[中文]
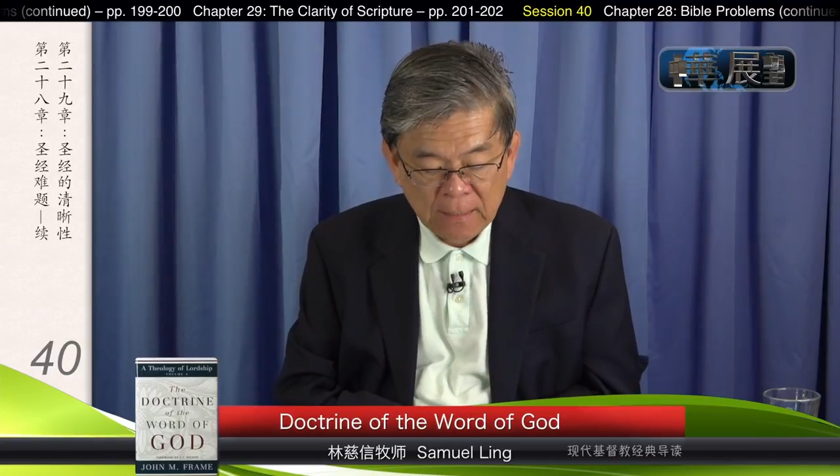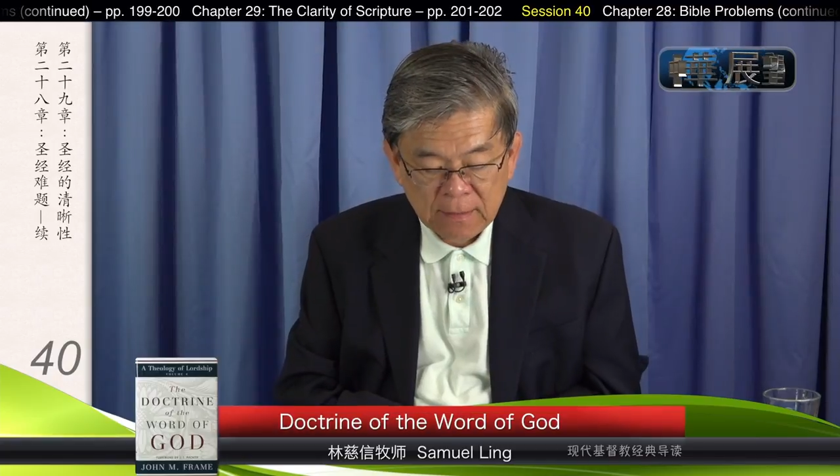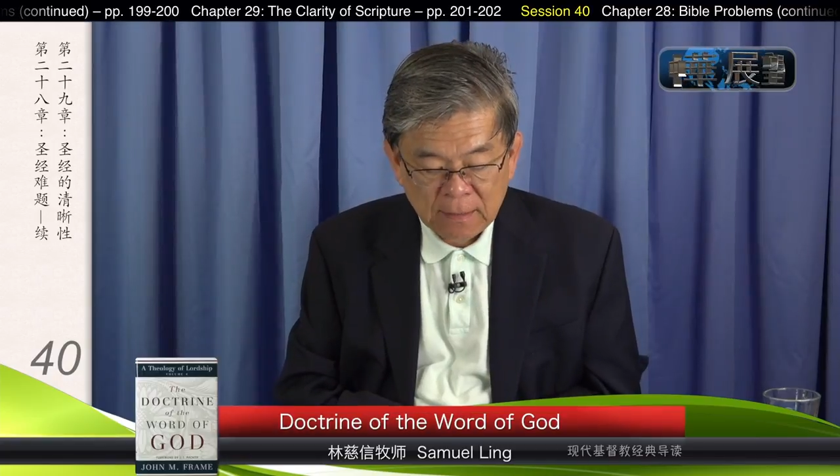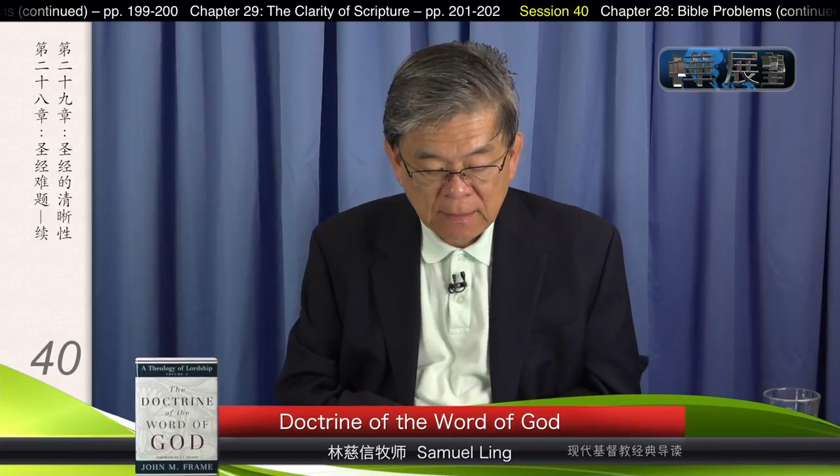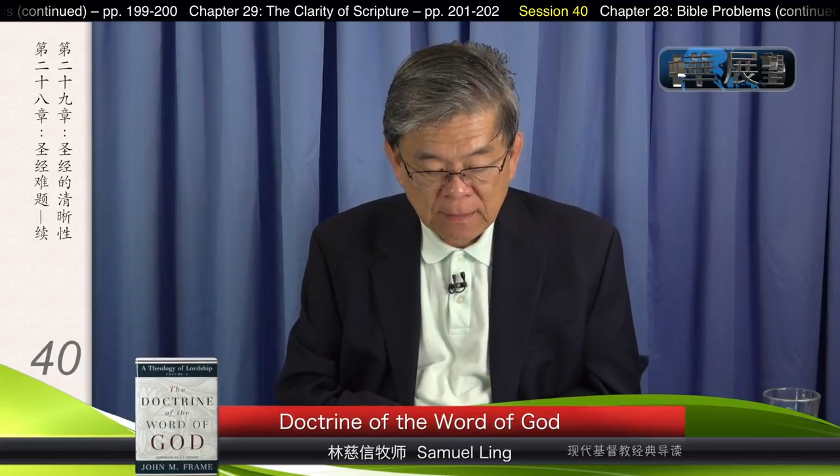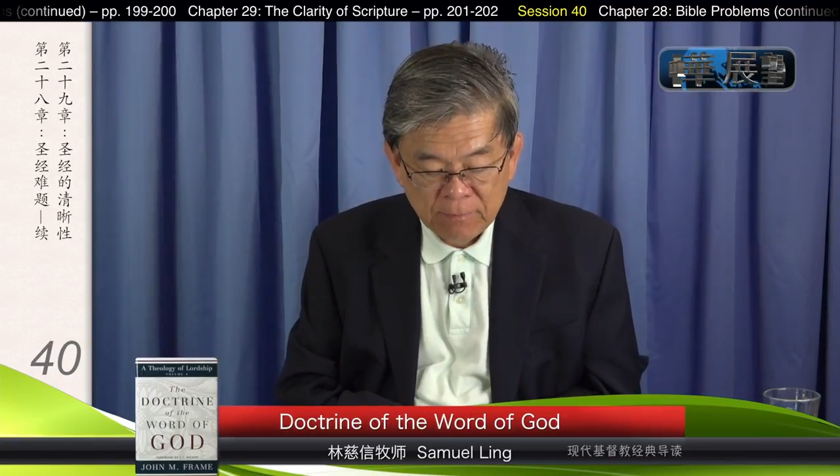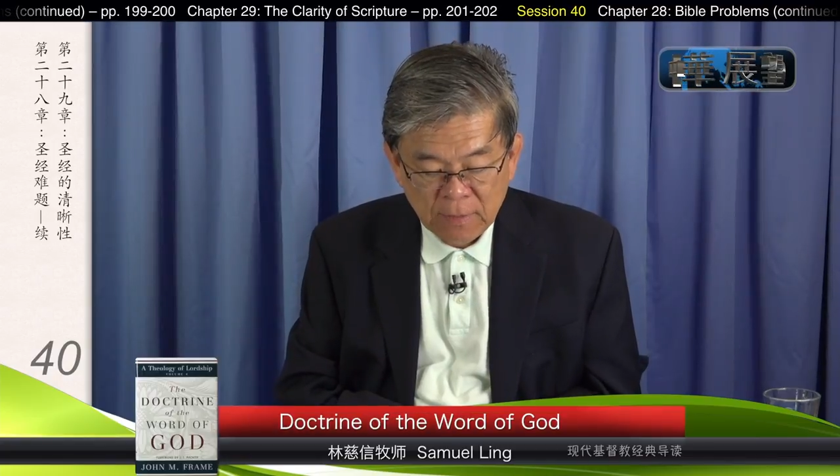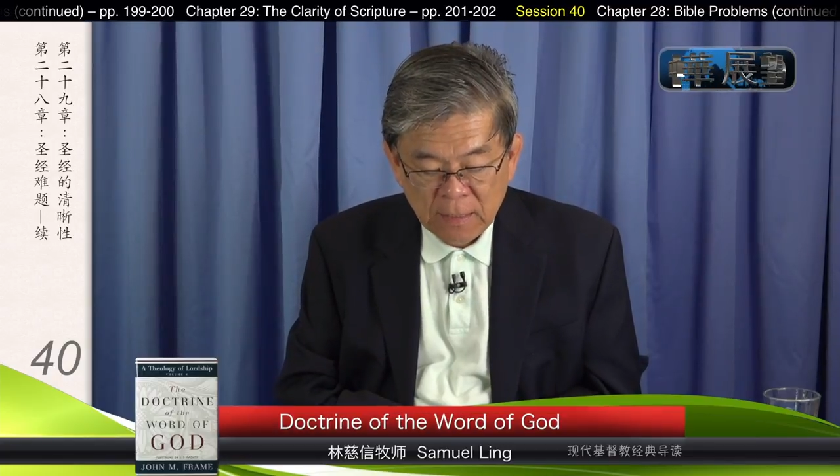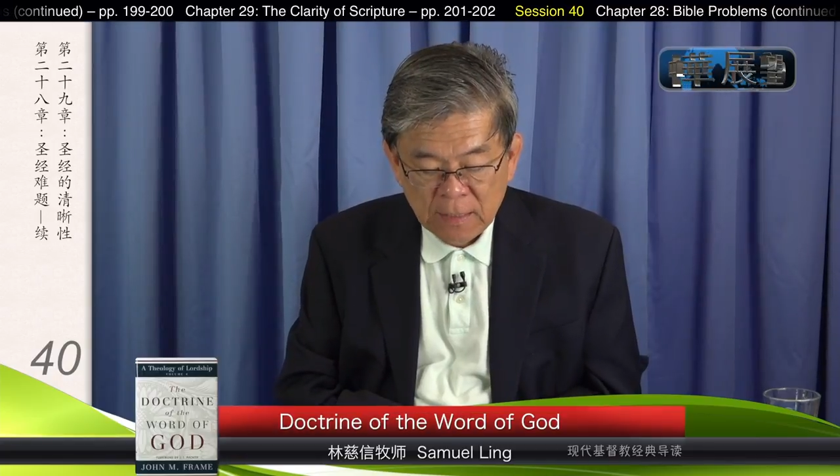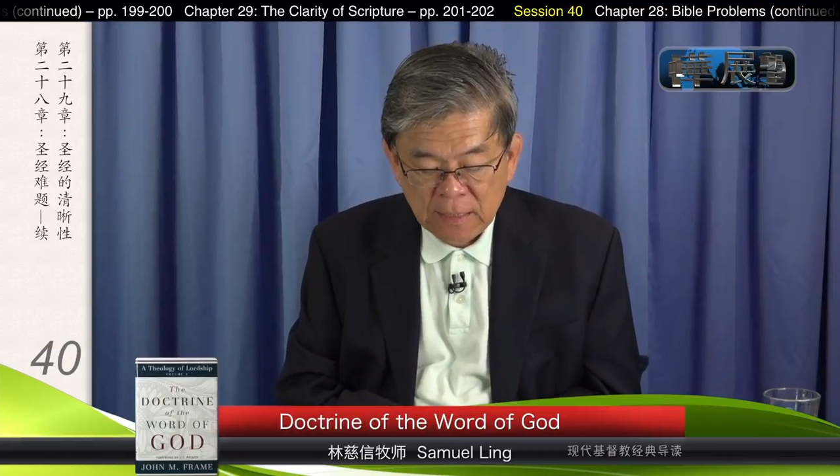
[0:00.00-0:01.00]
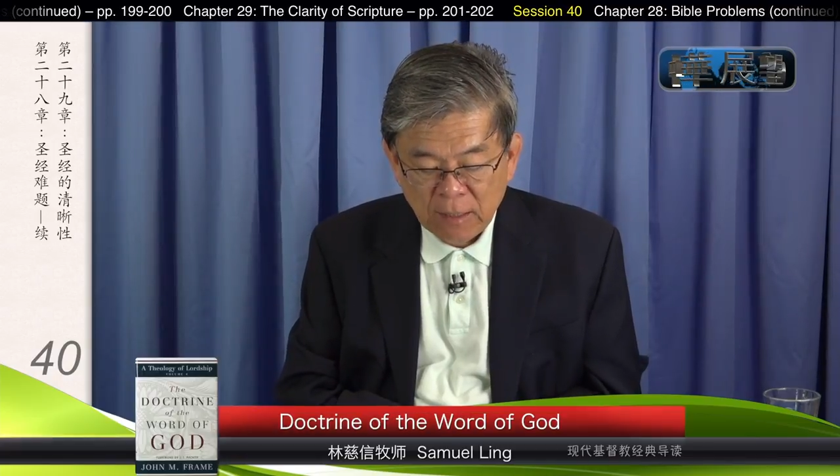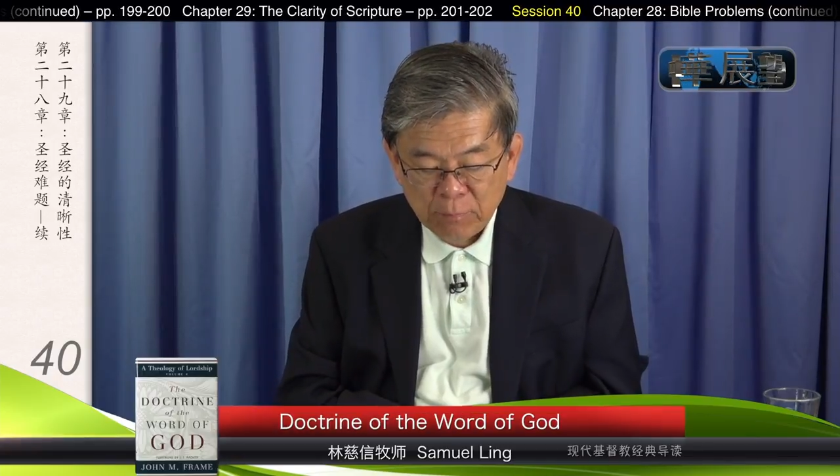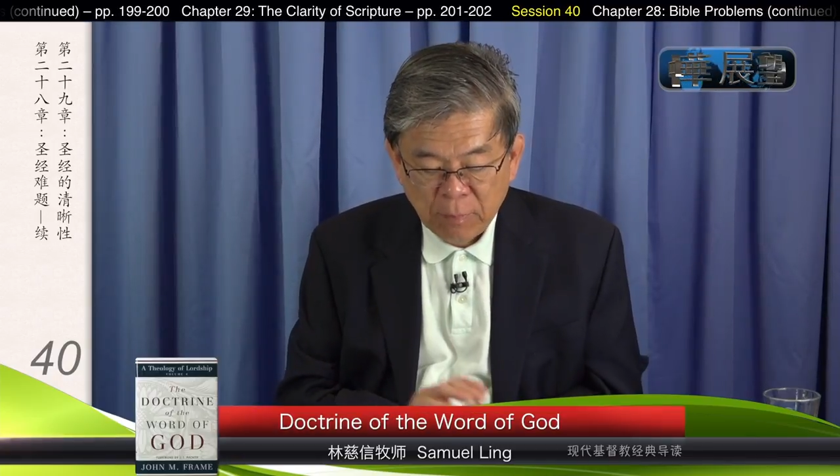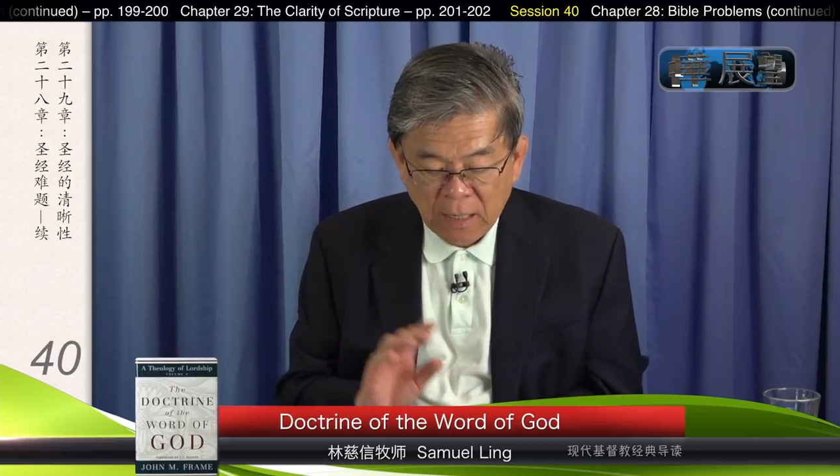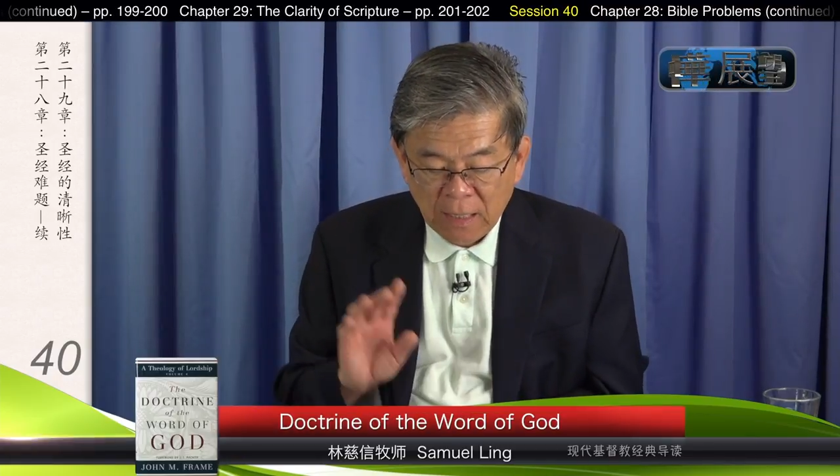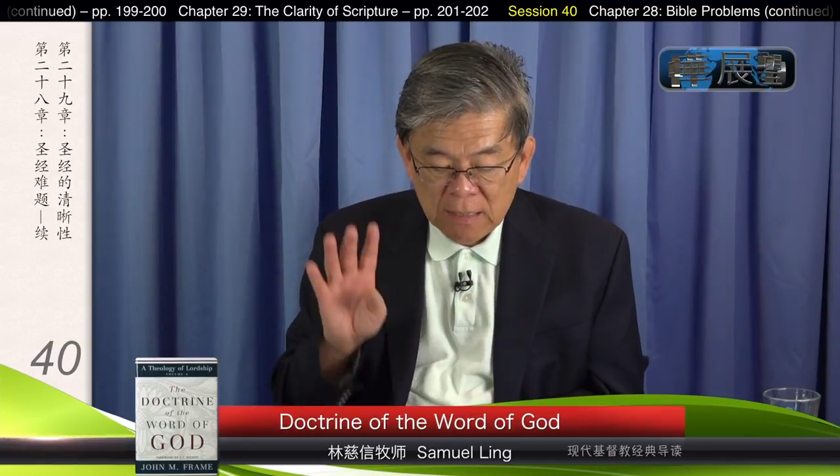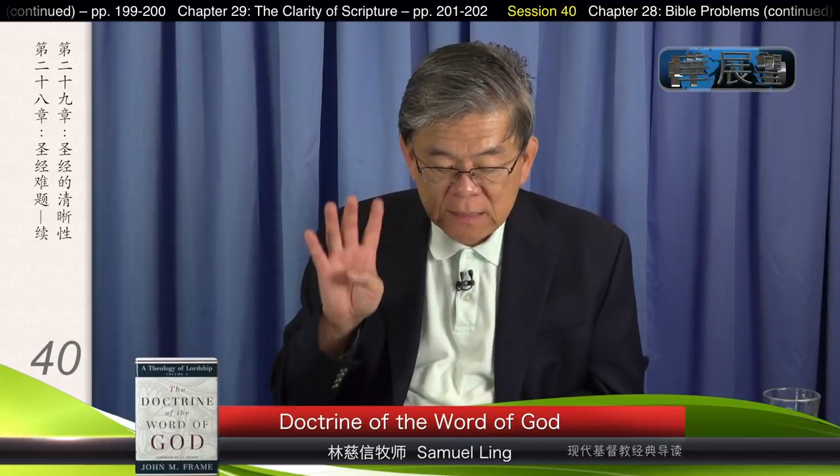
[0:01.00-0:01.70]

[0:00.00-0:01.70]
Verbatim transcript: 当然要把